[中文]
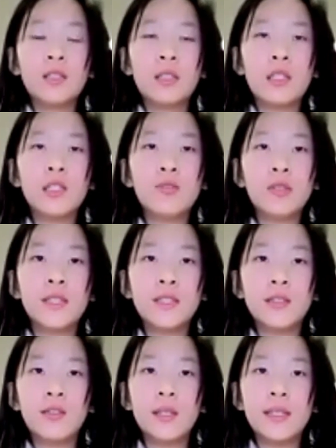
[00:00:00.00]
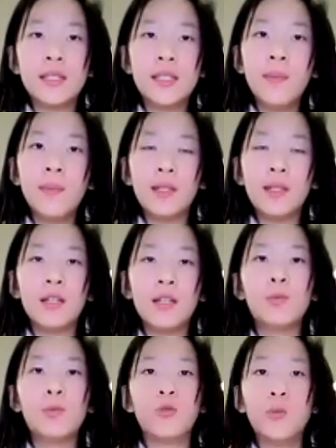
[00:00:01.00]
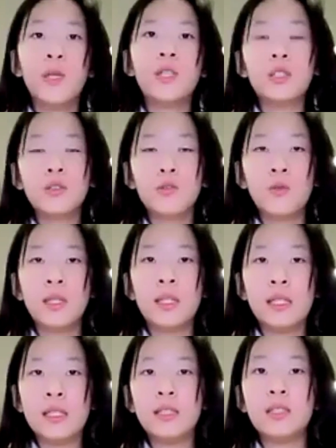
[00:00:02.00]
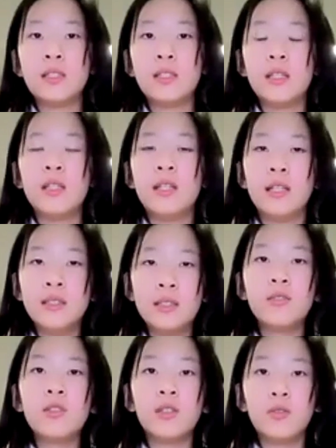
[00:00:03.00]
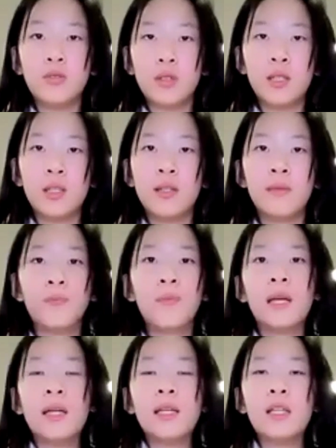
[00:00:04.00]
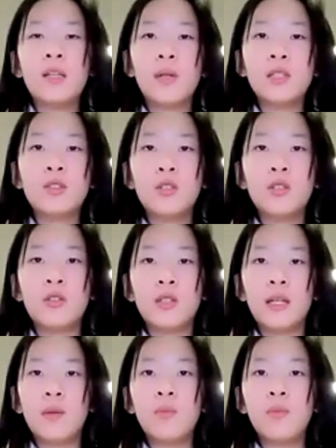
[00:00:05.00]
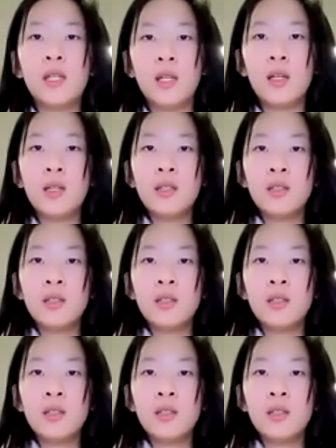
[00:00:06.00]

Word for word: 哲学是对基本和普遍之问题进行研究的学科，一般具有严密